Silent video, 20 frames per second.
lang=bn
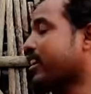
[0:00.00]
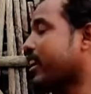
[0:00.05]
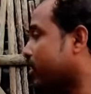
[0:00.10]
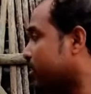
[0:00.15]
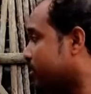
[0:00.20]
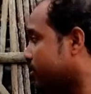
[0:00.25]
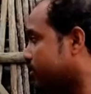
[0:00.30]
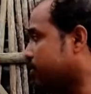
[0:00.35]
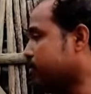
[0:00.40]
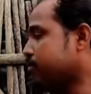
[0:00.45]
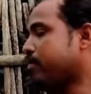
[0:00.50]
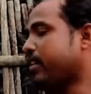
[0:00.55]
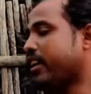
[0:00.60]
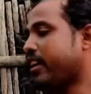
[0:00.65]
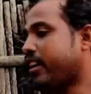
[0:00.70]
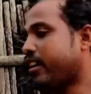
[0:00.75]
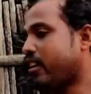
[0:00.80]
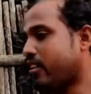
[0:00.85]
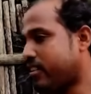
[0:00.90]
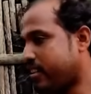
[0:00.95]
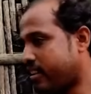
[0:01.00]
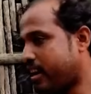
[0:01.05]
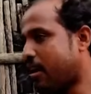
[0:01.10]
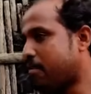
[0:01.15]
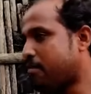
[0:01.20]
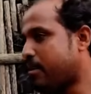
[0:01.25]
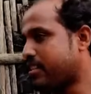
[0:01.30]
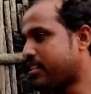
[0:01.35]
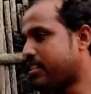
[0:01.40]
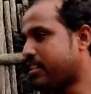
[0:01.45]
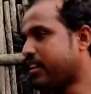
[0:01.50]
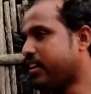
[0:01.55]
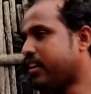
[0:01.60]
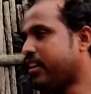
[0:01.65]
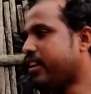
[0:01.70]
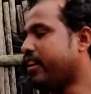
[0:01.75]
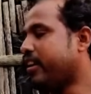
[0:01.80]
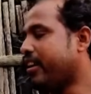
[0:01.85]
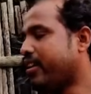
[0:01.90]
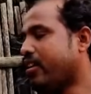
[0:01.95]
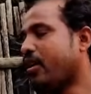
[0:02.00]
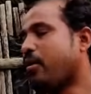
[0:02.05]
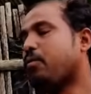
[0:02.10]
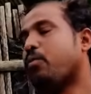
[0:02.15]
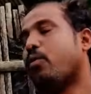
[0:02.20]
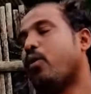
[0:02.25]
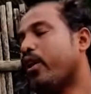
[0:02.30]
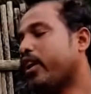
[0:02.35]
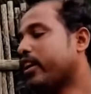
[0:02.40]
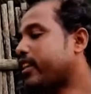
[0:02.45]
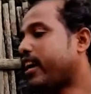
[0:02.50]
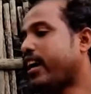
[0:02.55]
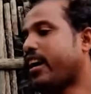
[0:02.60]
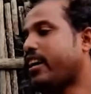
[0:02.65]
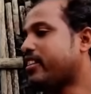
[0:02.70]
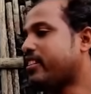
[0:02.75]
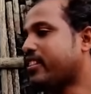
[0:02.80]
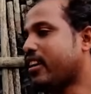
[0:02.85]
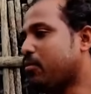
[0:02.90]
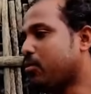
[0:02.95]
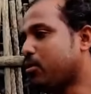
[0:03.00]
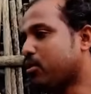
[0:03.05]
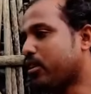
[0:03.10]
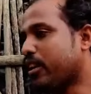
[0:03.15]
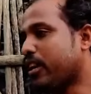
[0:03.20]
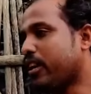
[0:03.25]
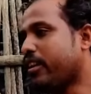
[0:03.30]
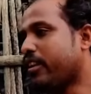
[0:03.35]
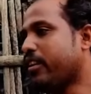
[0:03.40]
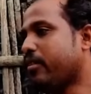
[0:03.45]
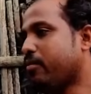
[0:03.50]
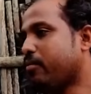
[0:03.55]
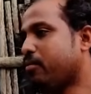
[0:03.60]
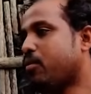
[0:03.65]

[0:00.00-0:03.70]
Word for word: আছে মানে গ্রামবাসী ভয়ে থাকার ইচ্ছা মতো নেই